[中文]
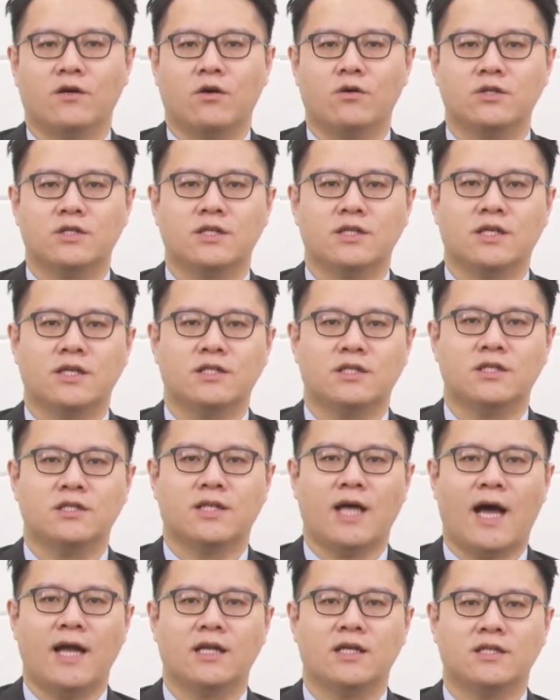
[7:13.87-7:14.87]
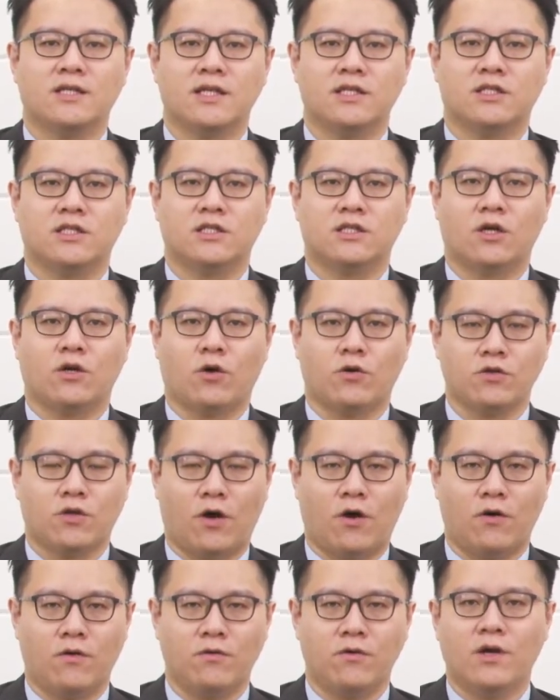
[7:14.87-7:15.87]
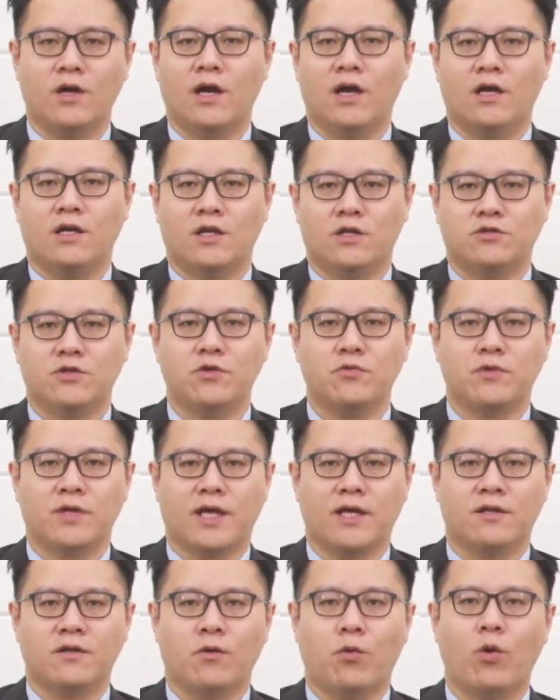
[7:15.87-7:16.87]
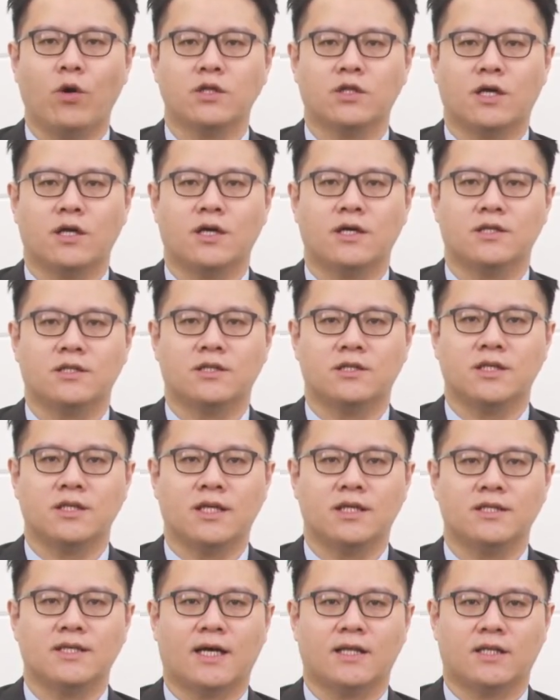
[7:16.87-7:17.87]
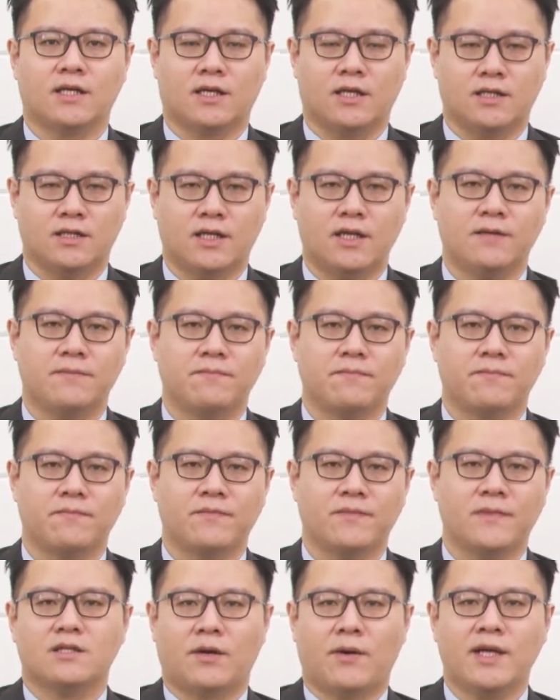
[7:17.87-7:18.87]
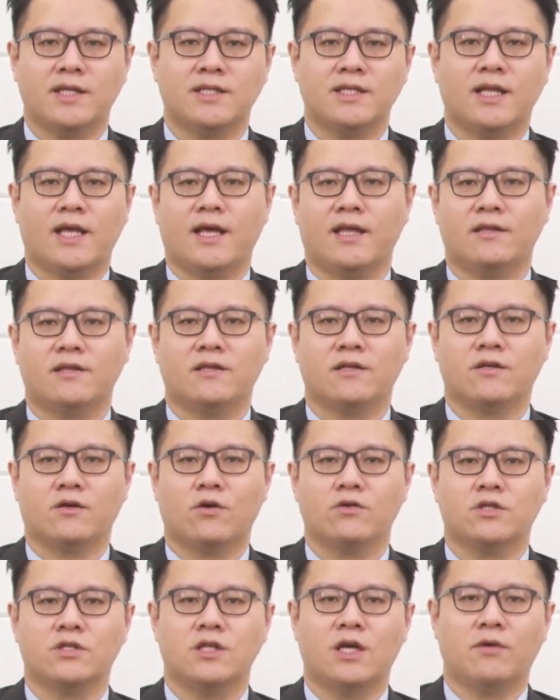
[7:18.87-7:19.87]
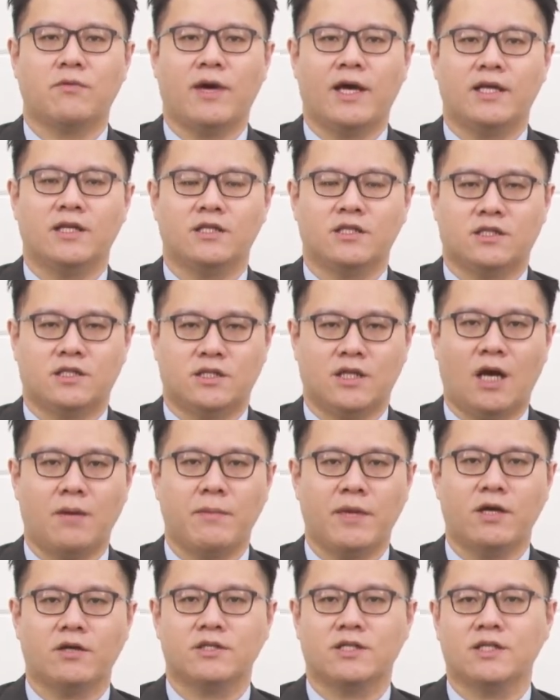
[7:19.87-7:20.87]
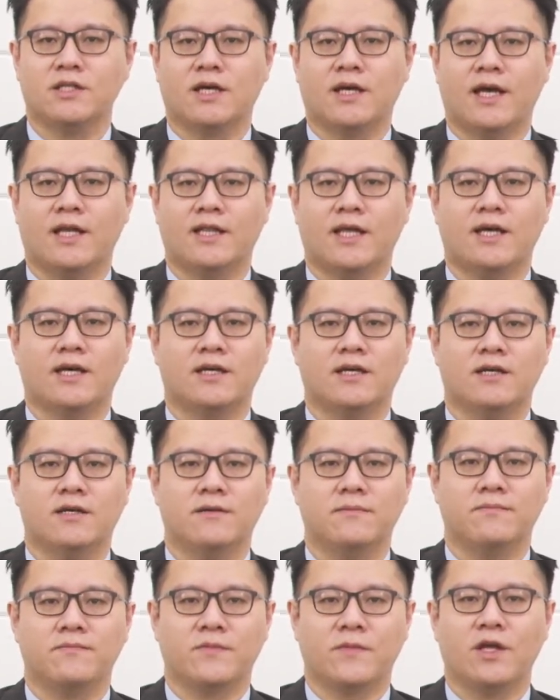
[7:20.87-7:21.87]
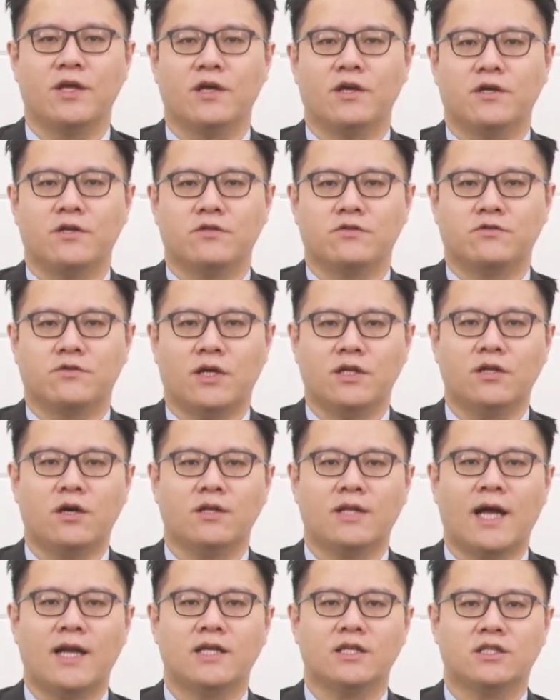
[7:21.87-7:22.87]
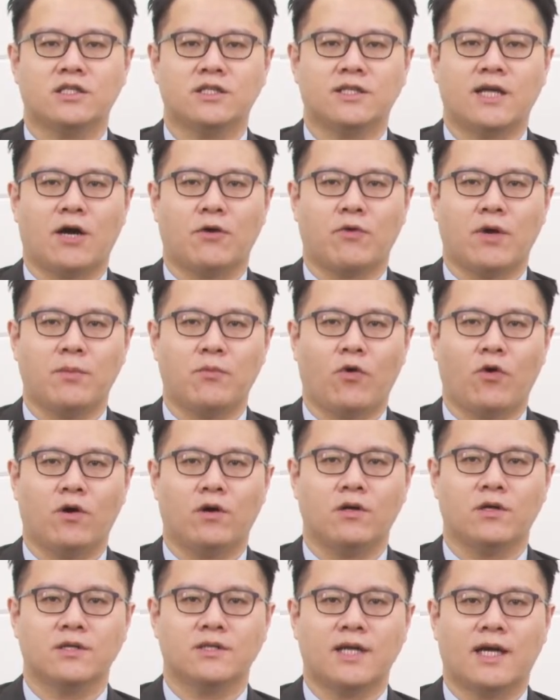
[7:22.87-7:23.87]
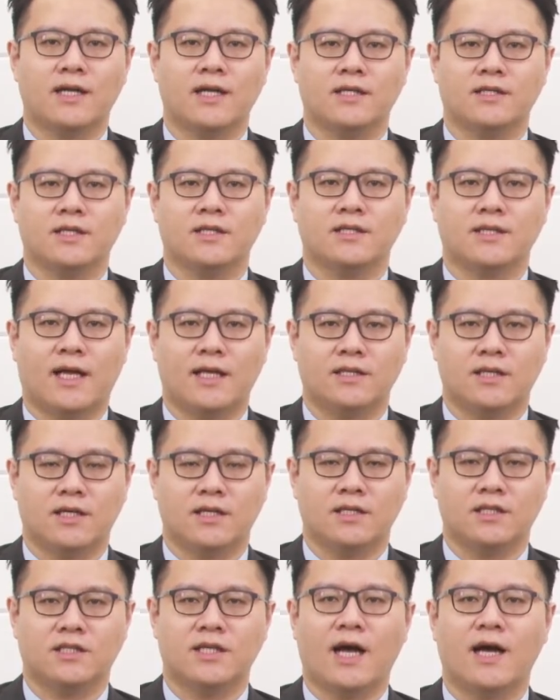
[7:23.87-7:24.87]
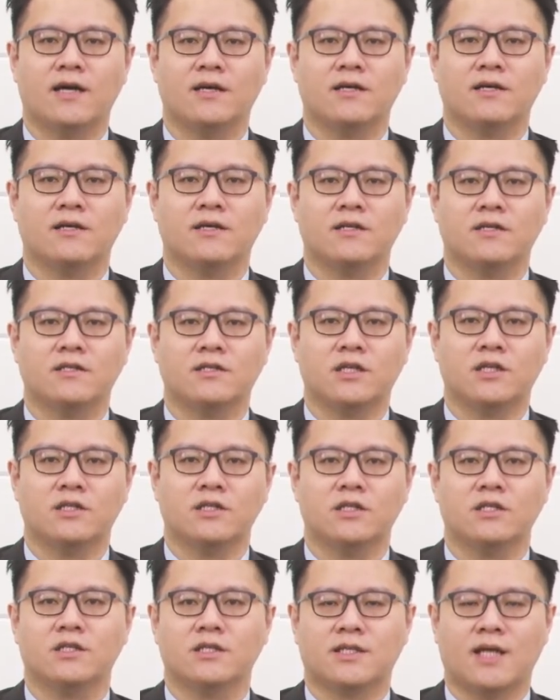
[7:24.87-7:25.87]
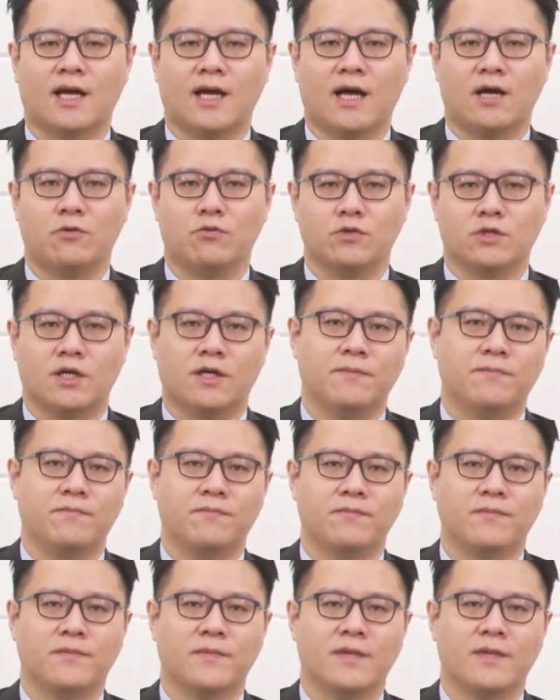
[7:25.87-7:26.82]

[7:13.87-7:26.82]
公司更是太阳能电池的龙头，连续五年获得了金人奖的肯定。展望今年，公司认为只要没有新的黑天鹅，全球太阳能市场规模将年增三成以上，甚至上看五成。